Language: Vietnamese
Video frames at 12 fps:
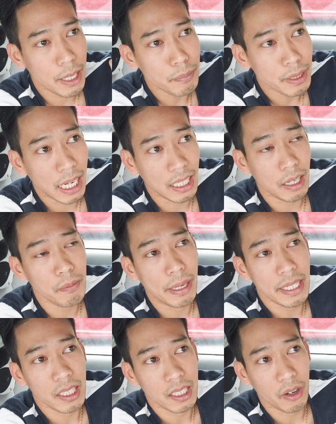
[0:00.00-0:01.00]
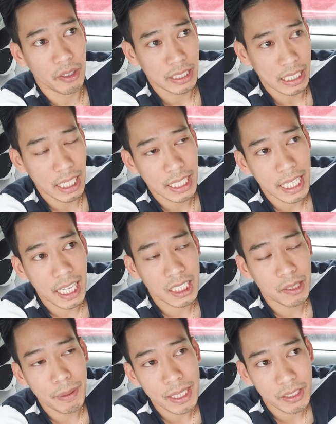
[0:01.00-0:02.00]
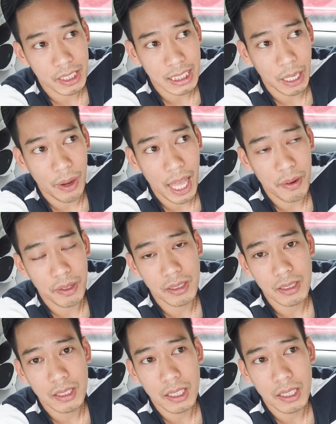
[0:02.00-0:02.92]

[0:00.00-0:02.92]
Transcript: kiếm tiền ở bên mỹ được rồi chị lại nghe mấy người tào lao đó